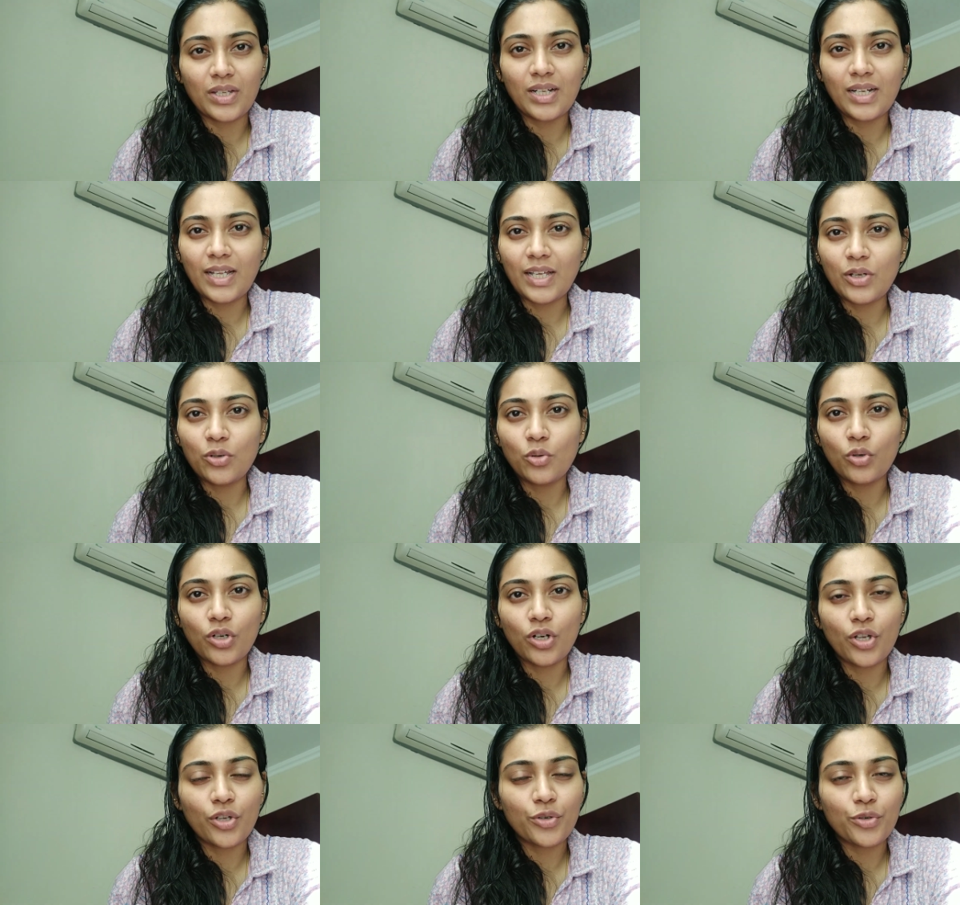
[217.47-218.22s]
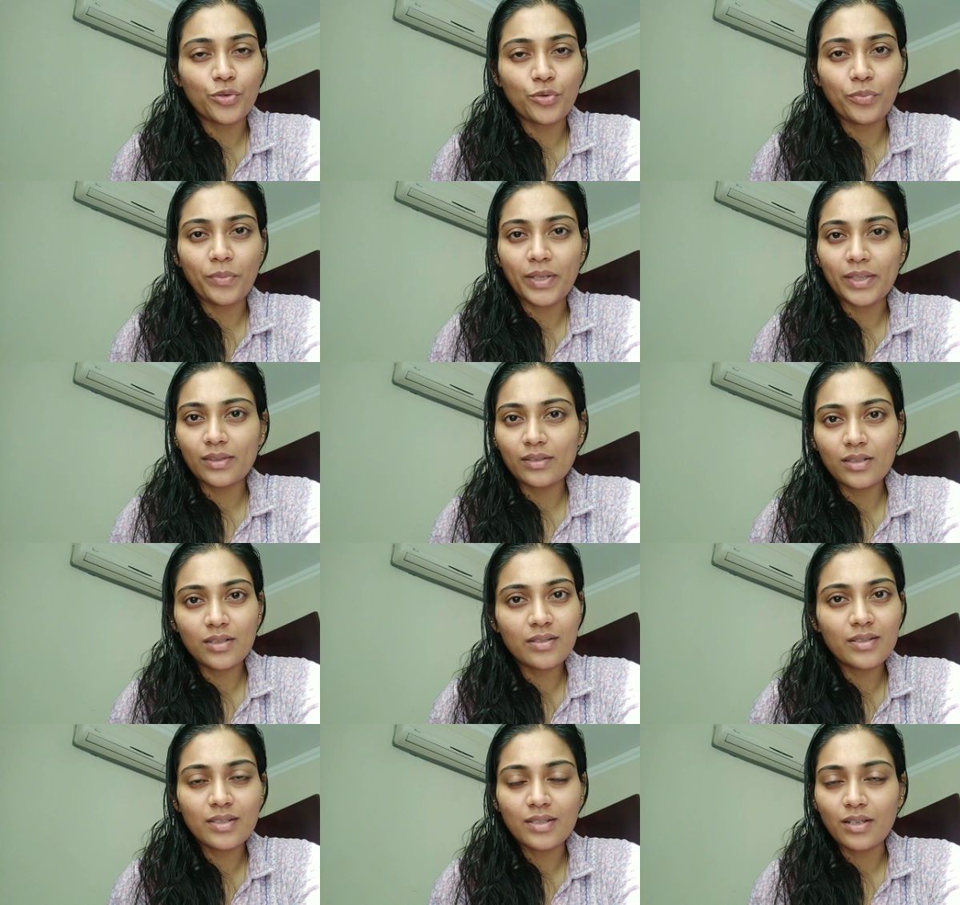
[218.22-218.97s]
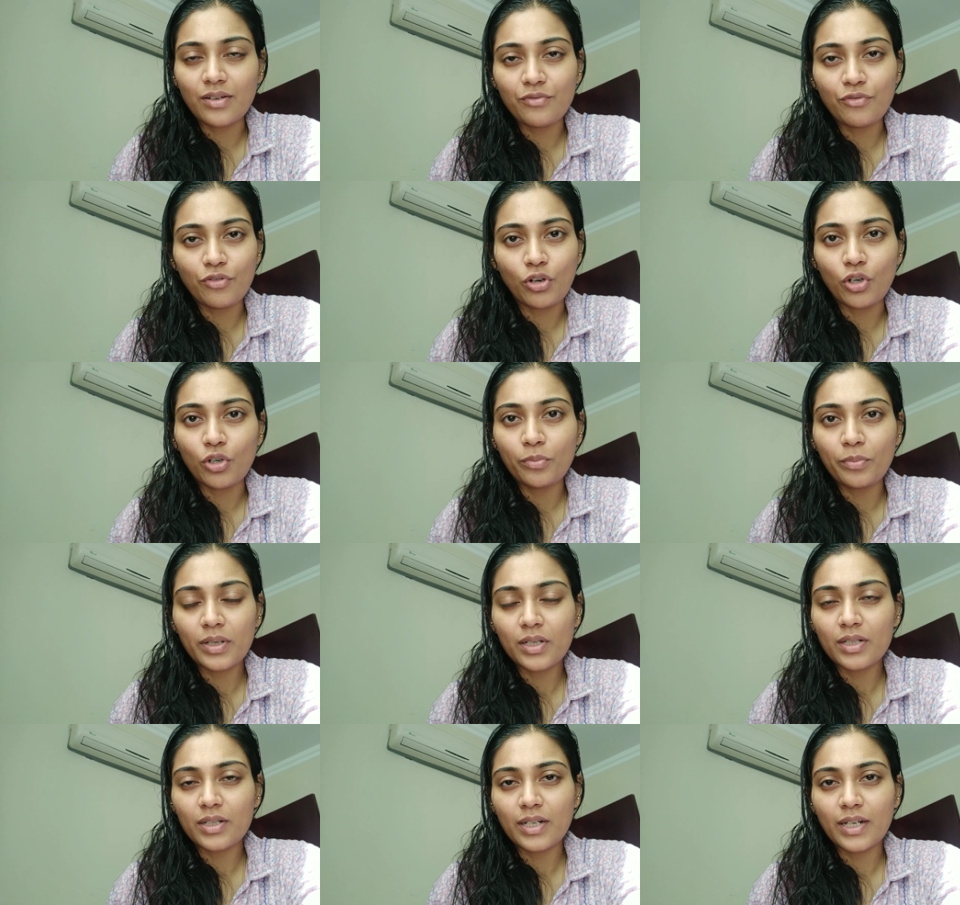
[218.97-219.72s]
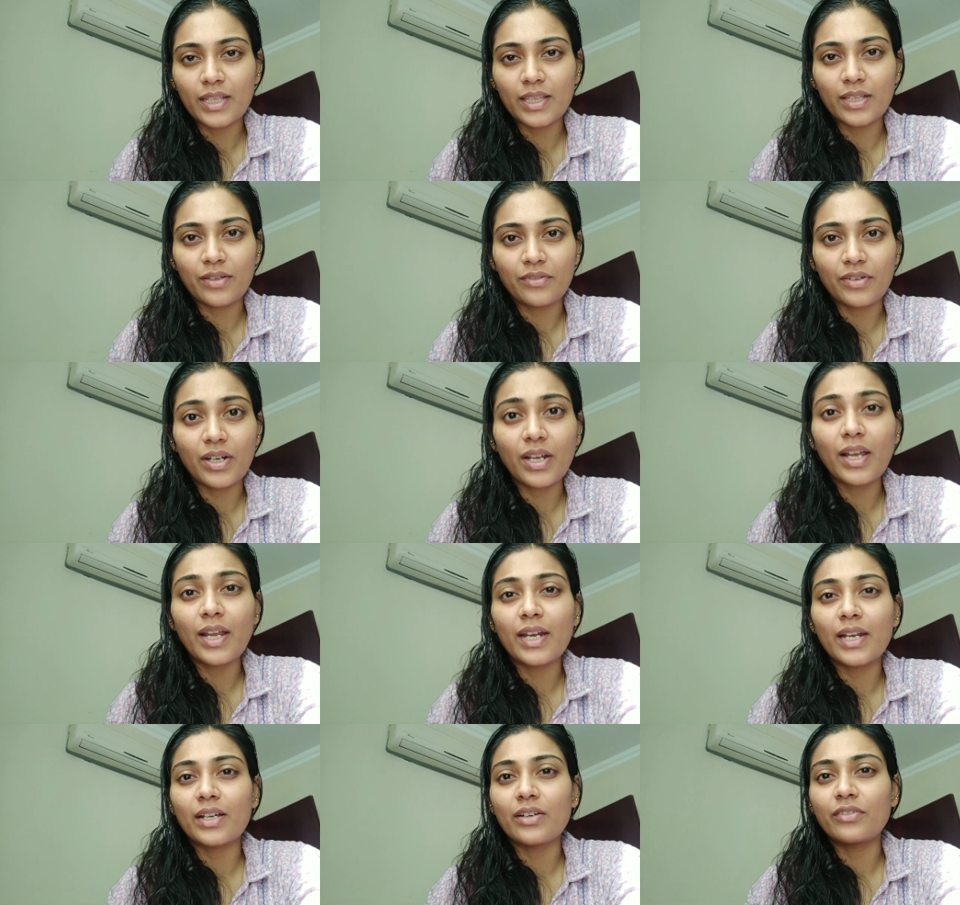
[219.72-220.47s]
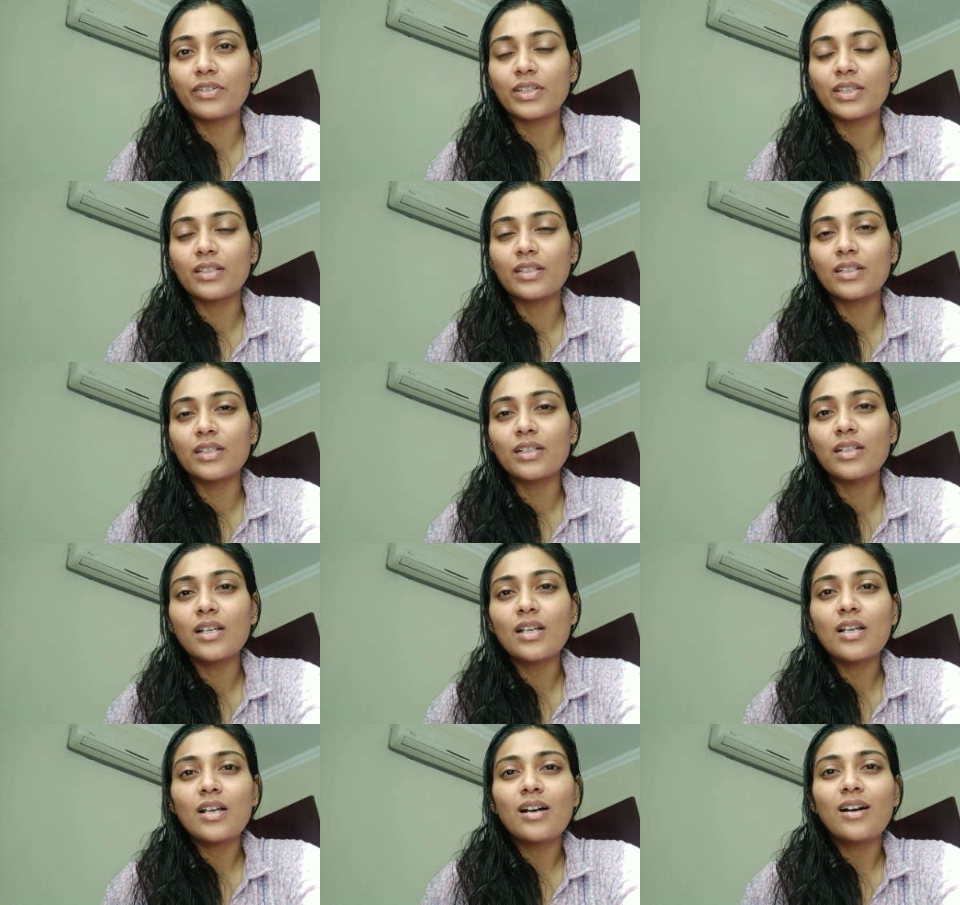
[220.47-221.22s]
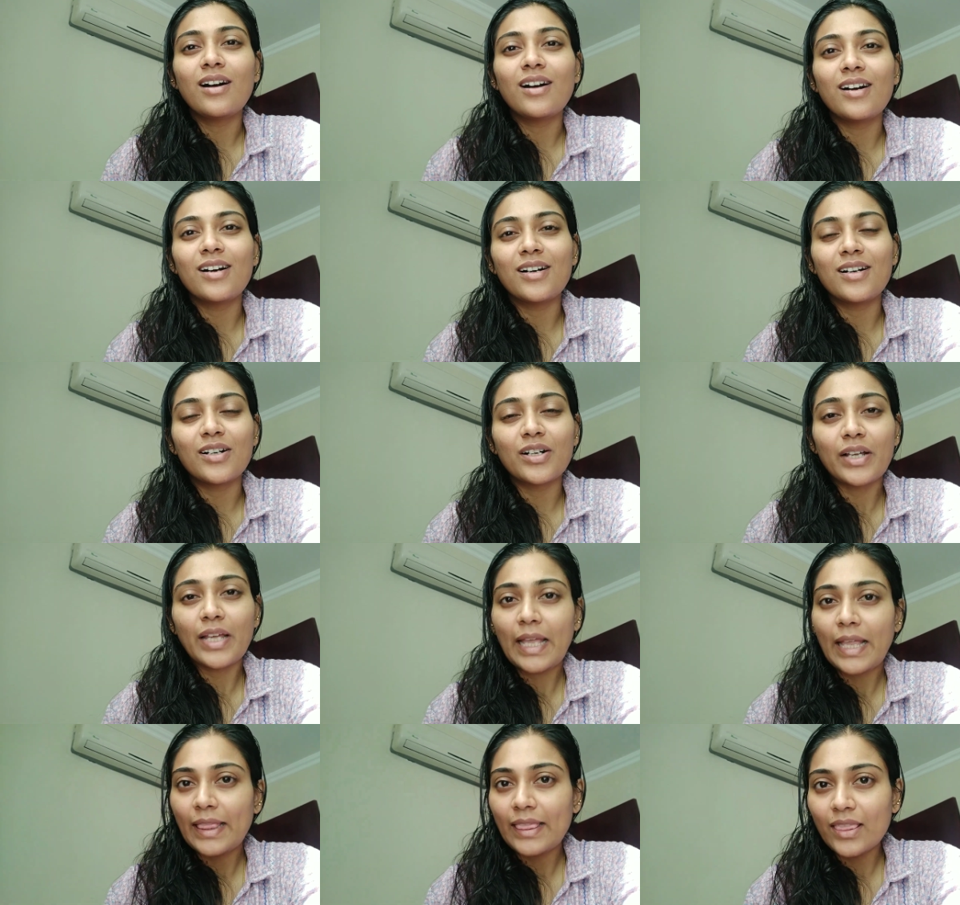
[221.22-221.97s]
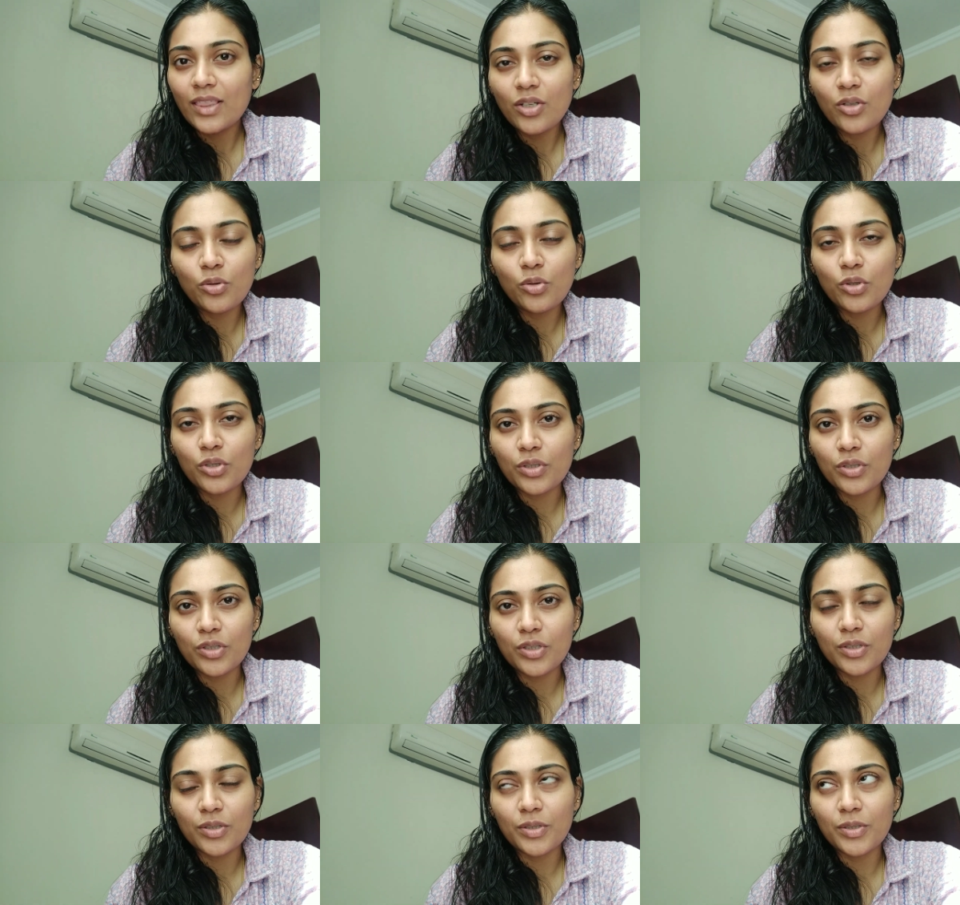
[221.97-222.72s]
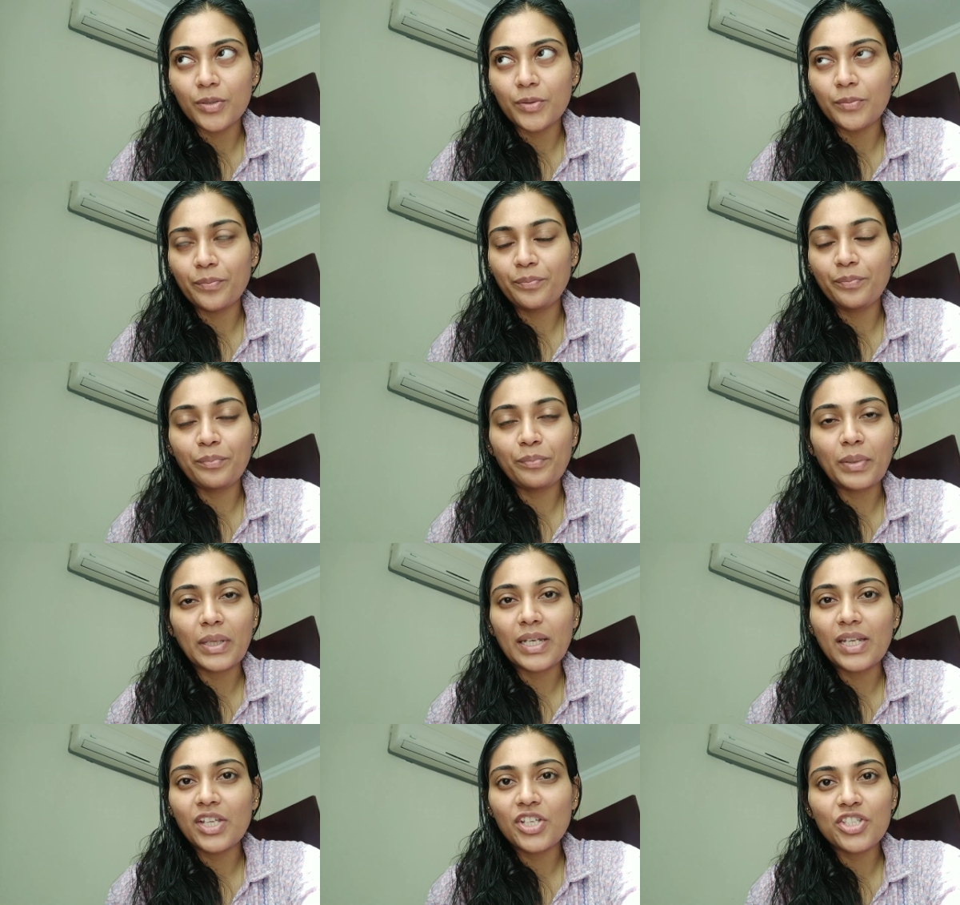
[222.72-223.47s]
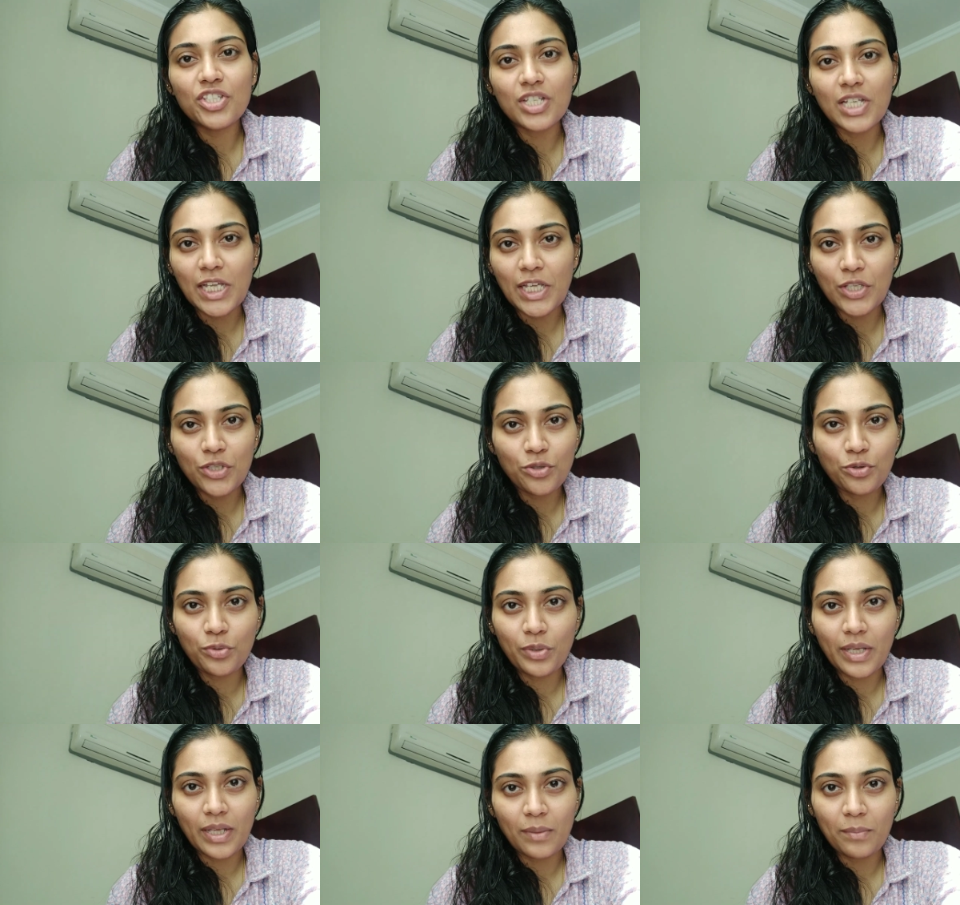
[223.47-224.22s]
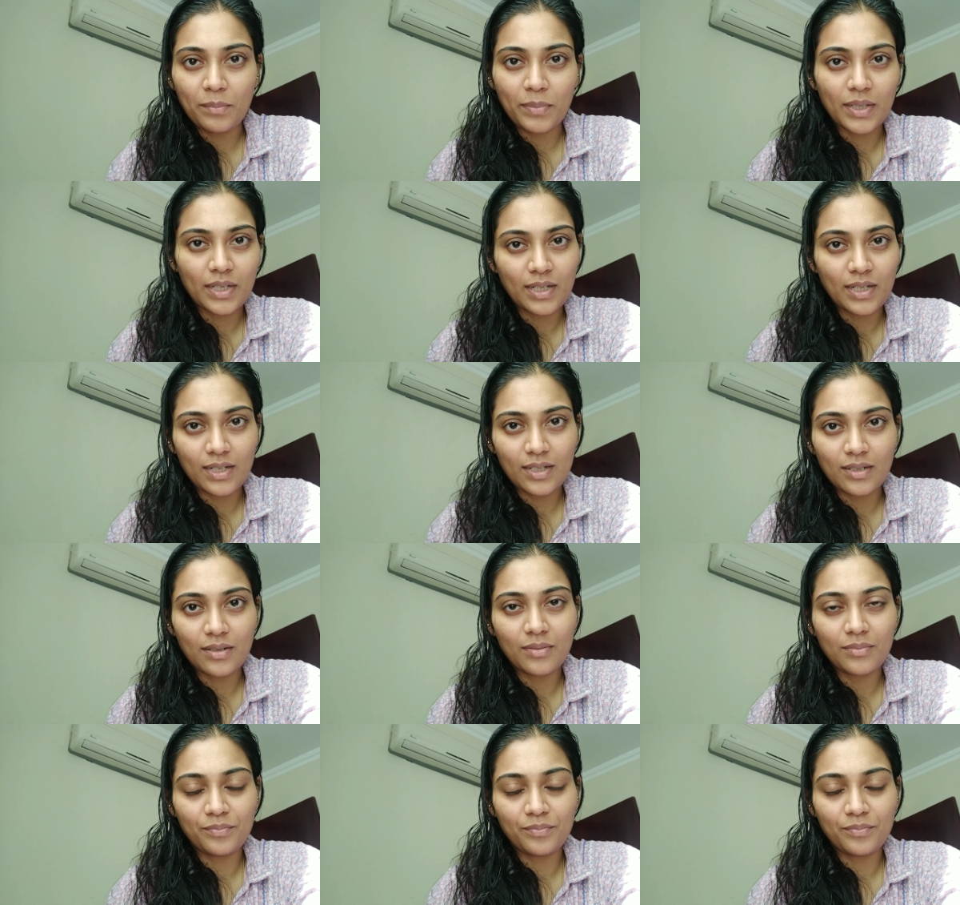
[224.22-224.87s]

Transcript: லைக் ஒன் ஆர் டூ மெத்தட்ஸ் தான் ஃபாலோ பண்ணுறேனே தவிர எனக்கு வந்து uh, எந்த ஒரு பெரிய சேஞ்சும் ஏற்படல